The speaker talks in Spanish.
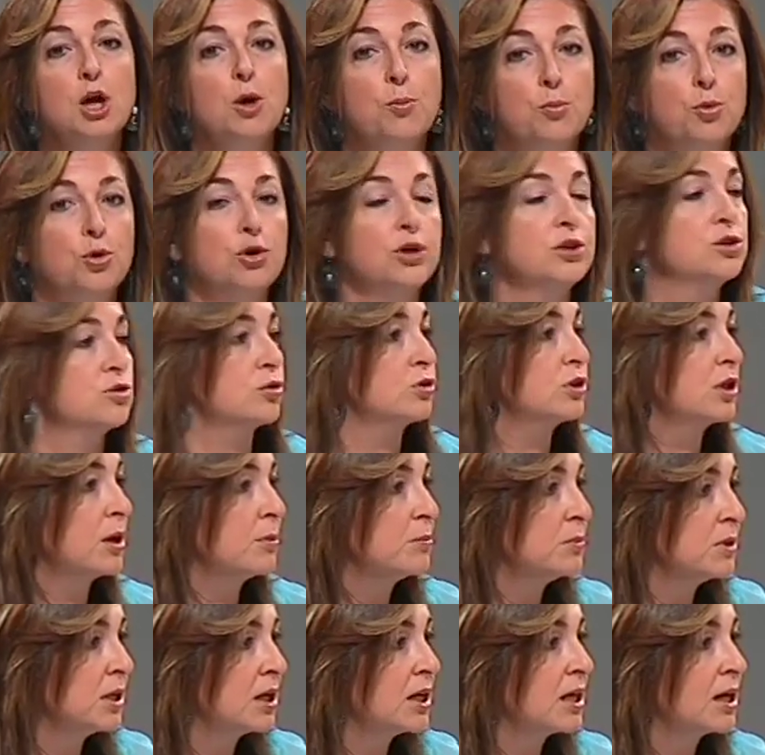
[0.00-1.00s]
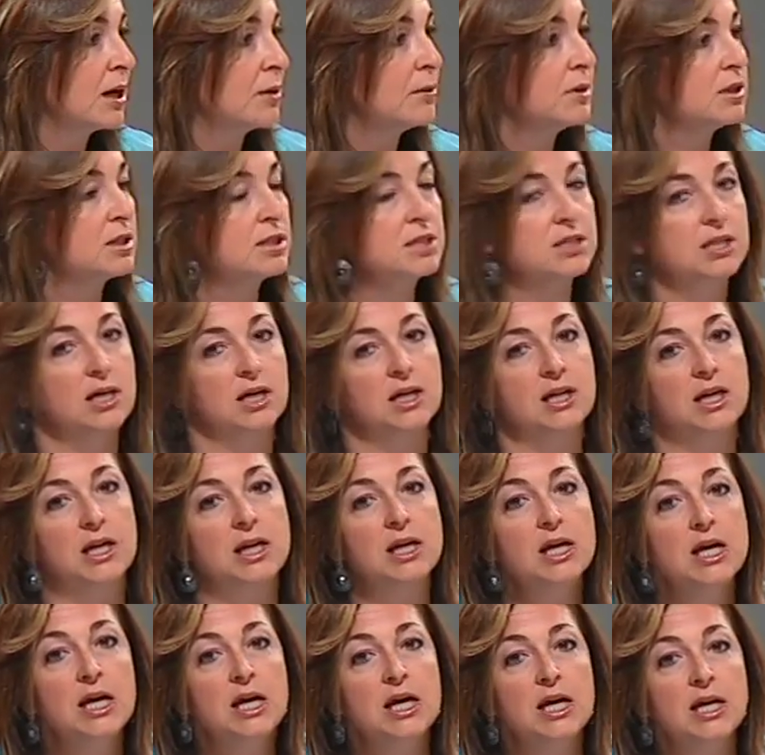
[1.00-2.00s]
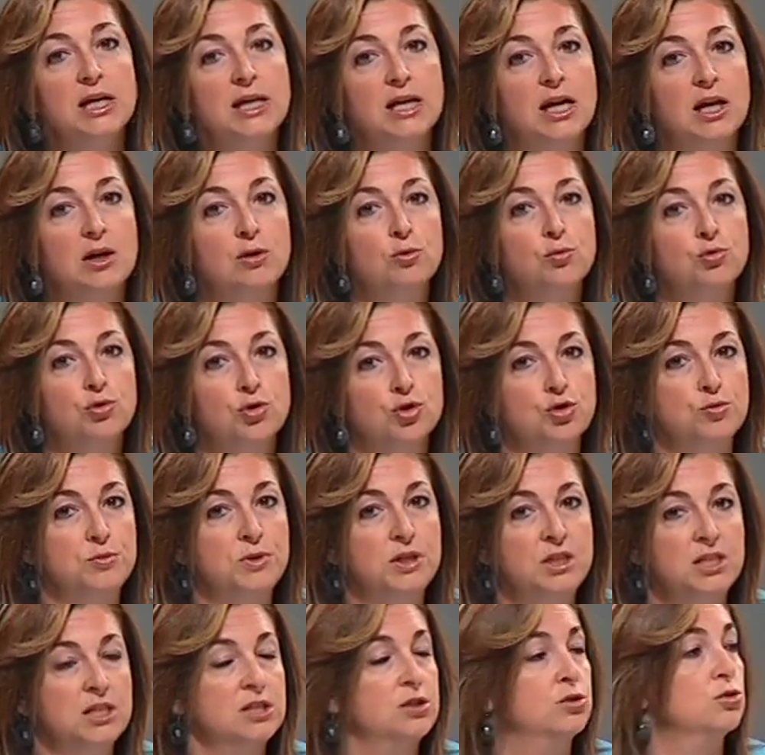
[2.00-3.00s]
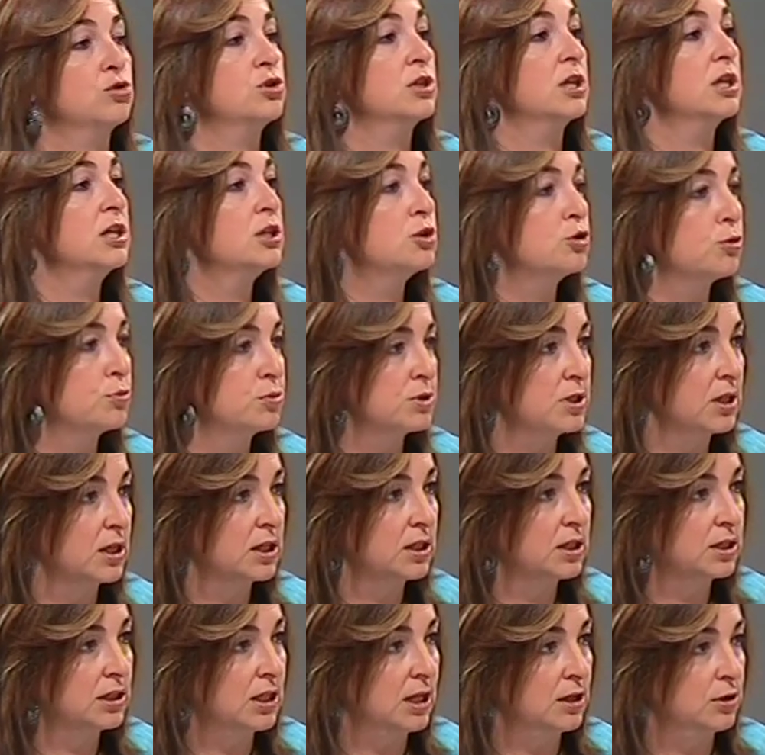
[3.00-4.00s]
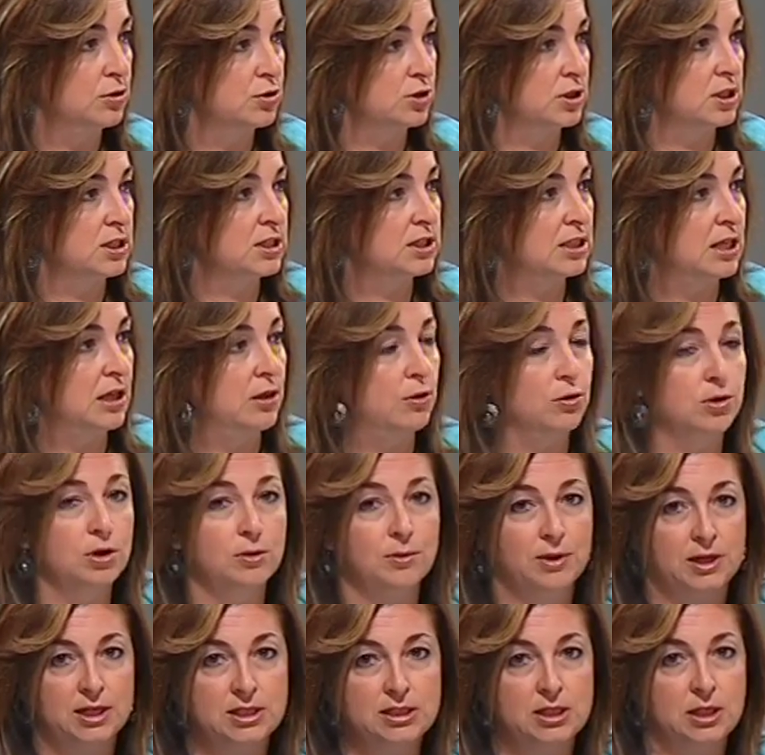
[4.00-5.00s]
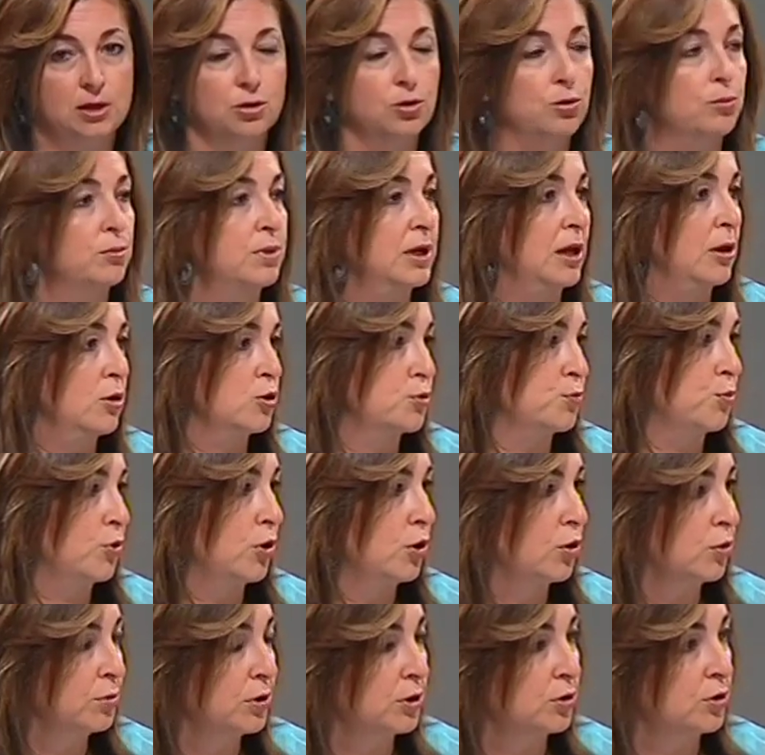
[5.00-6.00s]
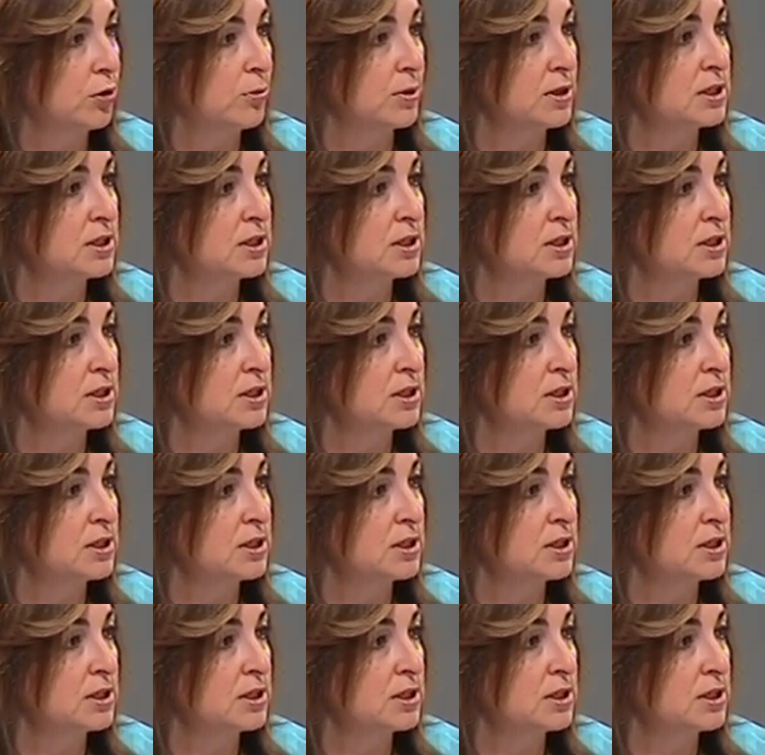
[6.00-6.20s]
Por eso también cabe destacar que algunos ministros y subsecretarios de Estado que iban a ser nombrados por el gobierno de